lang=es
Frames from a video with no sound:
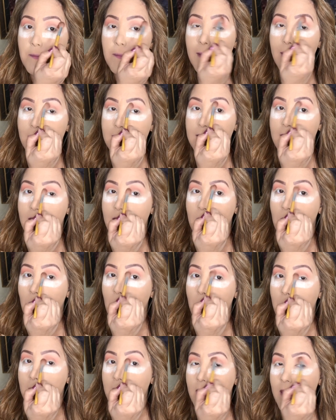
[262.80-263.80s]
va a ser
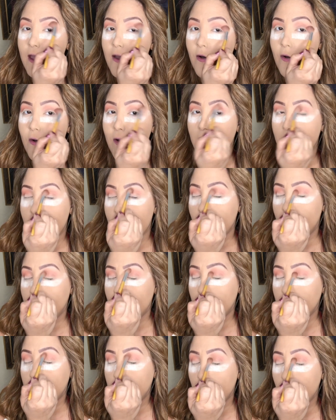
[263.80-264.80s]
un video
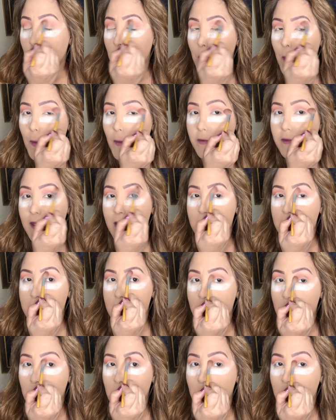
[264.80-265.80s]
que tú de
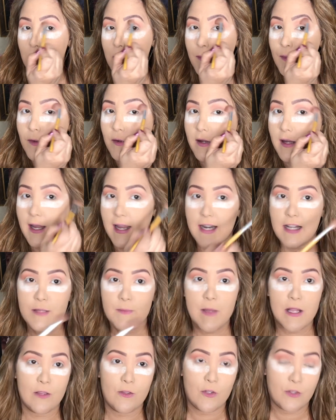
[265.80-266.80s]
seguro, porque eres
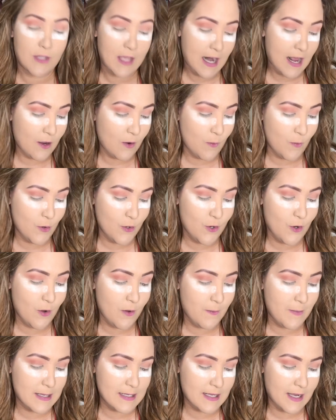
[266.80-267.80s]
mitotera como
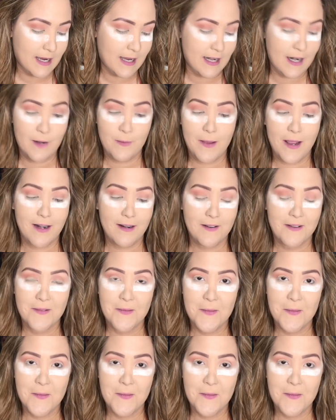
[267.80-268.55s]
yo, vas a querer ver.